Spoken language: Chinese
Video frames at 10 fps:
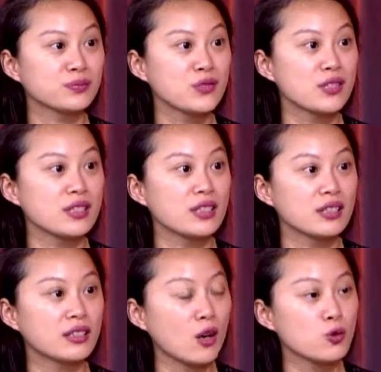就是
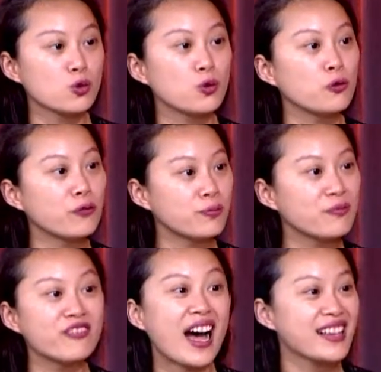到处
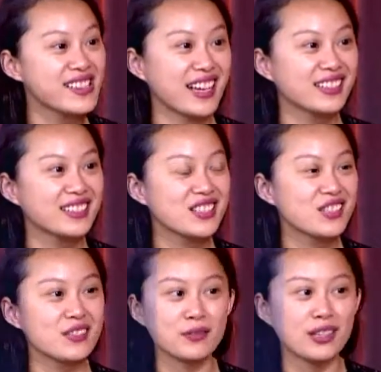发展，就
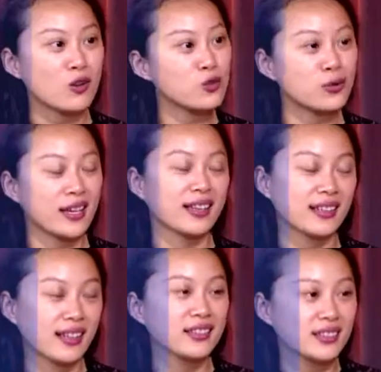是到处看
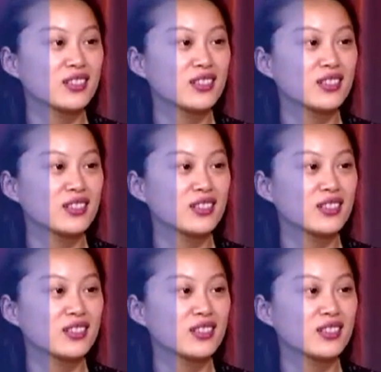看。